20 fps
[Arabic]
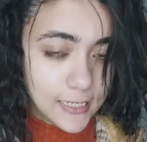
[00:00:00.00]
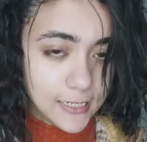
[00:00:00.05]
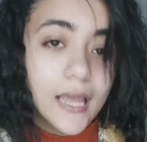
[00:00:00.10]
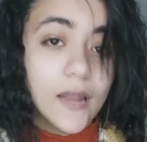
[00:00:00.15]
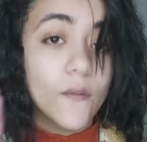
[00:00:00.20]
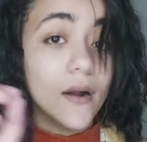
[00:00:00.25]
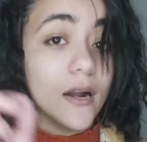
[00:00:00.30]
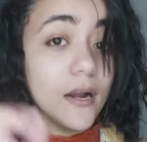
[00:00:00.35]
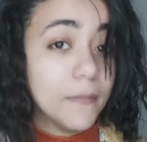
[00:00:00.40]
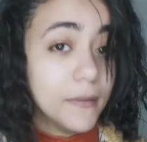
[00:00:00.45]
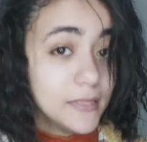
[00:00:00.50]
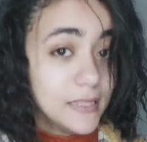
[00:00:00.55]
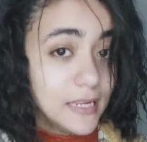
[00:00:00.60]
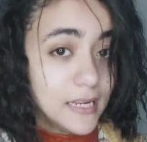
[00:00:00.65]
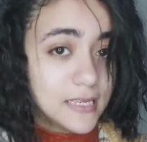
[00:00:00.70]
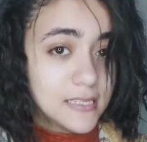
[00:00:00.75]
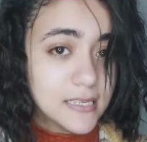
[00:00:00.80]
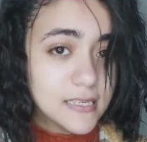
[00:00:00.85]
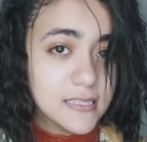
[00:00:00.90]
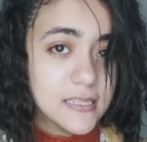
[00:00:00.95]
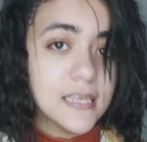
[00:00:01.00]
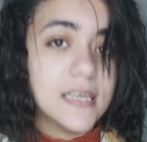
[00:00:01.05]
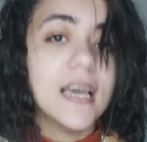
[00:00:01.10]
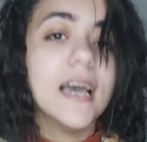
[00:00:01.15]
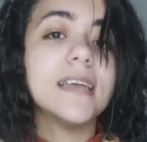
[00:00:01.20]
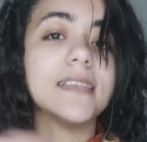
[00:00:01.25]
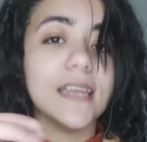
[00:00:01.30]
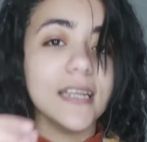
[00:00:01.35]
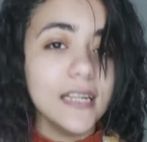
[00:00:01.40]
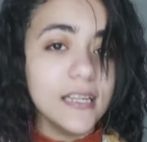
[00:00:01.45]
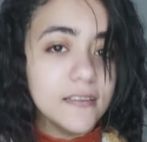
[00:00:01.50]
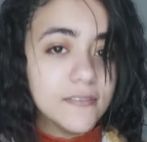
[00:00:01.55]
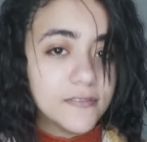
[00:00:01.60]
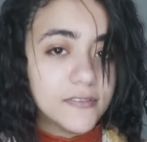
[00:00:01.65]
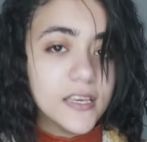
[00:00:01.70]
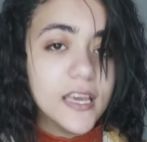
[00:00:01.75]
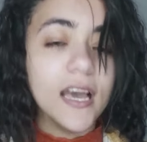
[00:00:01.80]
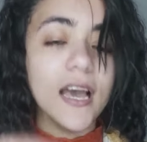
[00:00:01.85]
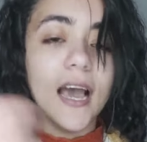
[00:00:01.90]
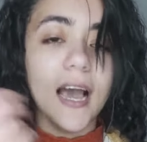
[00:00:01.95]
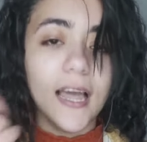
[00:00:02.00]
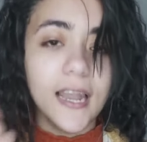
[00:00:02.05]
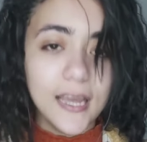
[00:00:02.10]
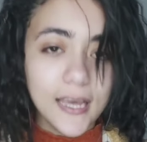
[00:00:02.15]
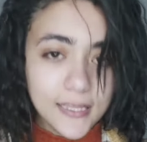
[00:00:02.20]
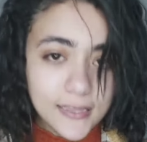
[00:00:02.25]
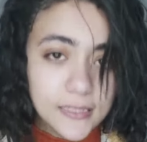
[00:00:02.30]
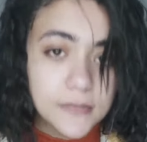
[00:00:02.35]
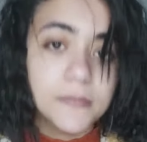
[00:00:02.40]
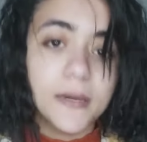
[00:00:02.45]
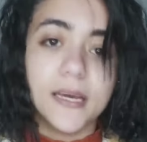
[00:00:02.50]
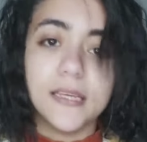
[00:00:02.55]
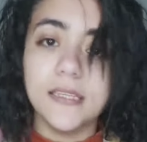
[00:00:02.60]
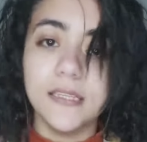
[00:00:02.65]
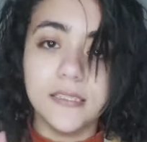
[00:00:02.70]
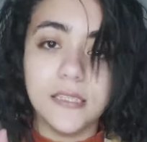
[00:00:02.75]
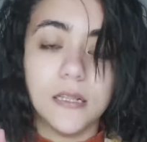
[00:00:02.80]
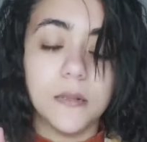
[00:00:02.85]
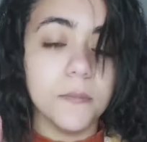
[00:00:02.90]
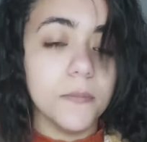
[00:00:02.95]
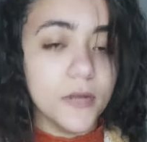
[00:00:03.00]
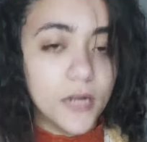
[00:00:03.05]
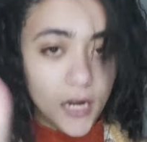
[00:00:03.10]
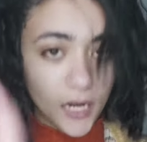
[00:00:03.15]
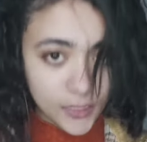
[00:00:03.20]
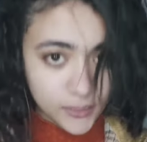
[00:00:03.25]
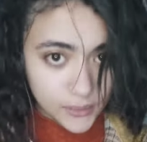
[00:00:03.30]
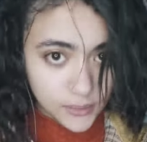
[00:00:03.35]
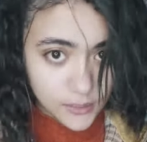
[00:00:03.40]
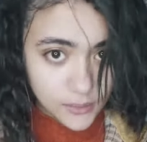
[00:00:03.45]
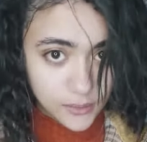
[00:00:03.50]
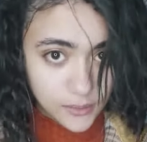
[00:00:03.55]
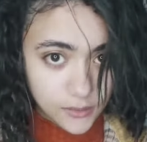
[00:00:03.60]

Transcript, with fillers: الوجبات الأساسية هتاكلي فيها على قد معدتك براحتك